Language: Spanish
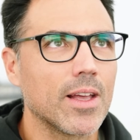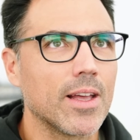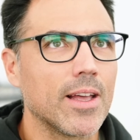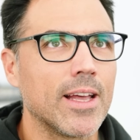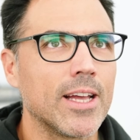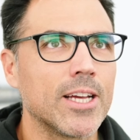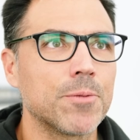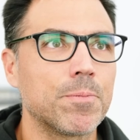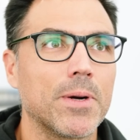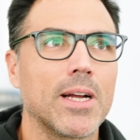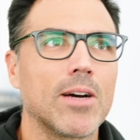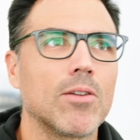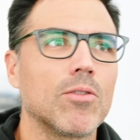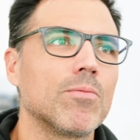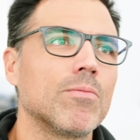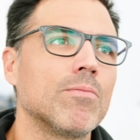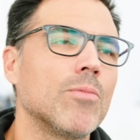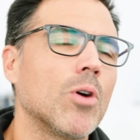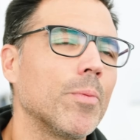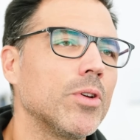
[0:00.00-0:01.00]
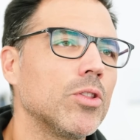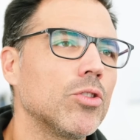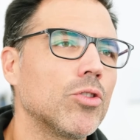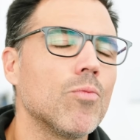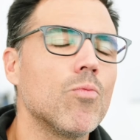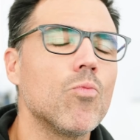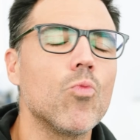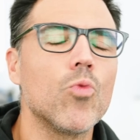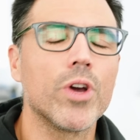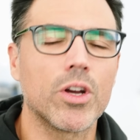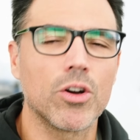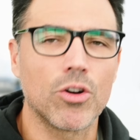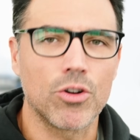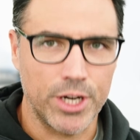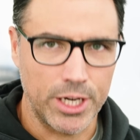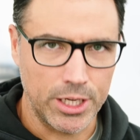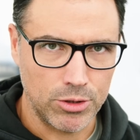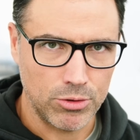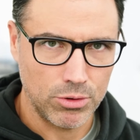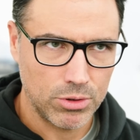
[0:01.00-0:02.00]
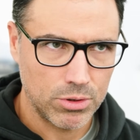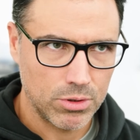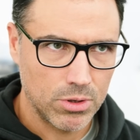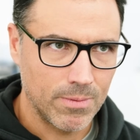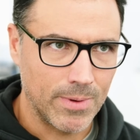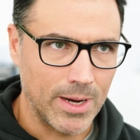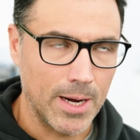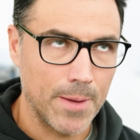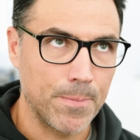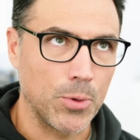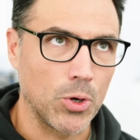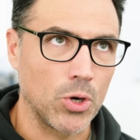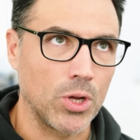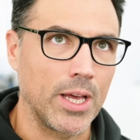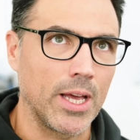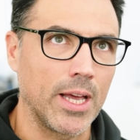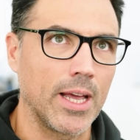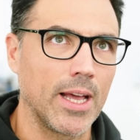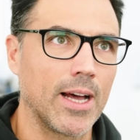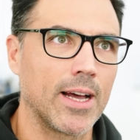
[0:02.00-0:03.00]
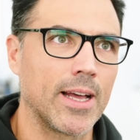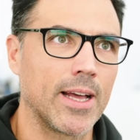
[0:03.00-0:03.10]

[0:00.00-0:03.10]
es para momentos muy concretos, ¿vale? Porque